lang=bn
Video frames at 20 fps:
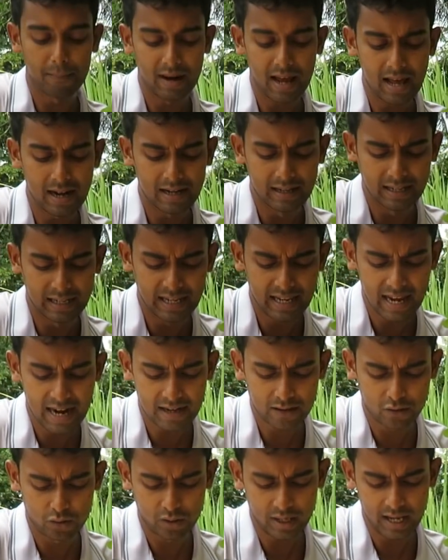আমরা
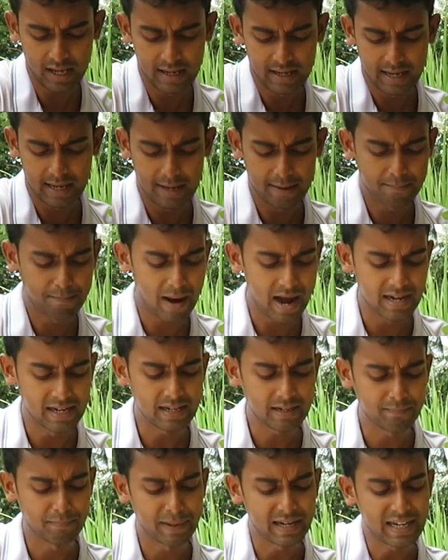লেয়ার করে এই
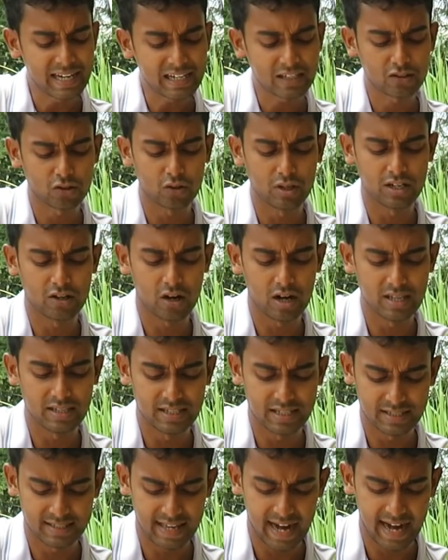বালির বিল্ডিং তৈরি করার
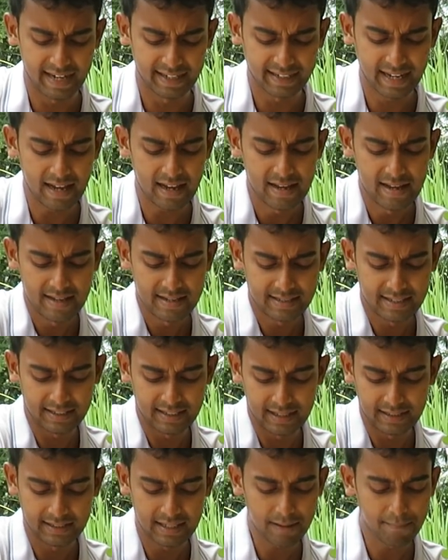যে স্ট্যান্ডটা
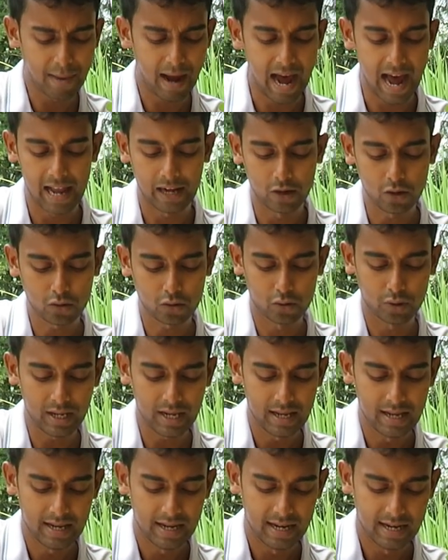সেটা দিয়ে ভালো করে
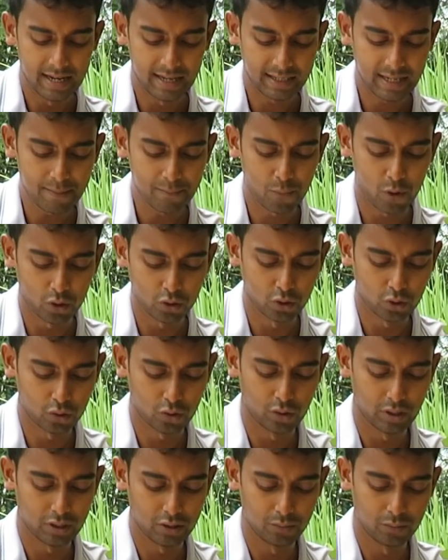এটাকে বন্ধ
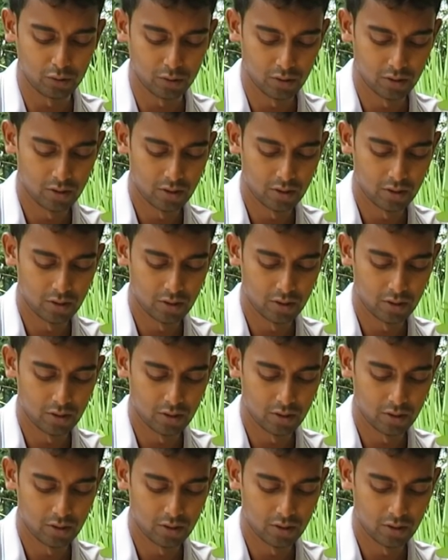করে দেব